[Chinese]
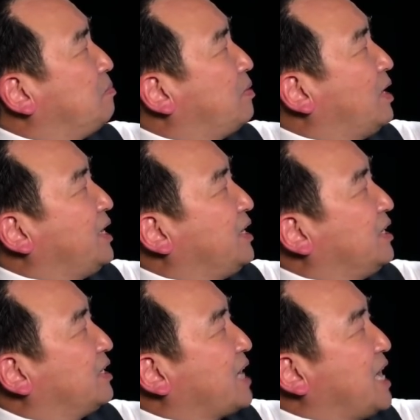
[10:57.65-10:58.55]
Play
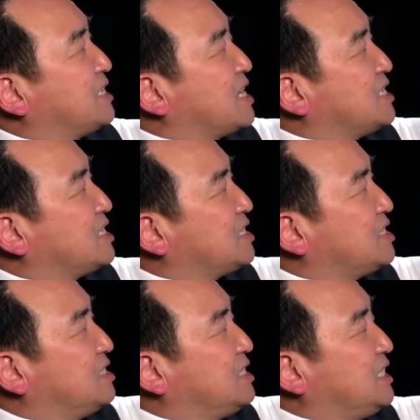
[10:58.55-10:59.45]
改善
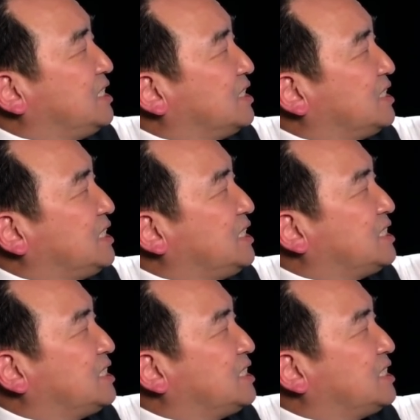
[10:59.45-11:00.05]
四 G 的基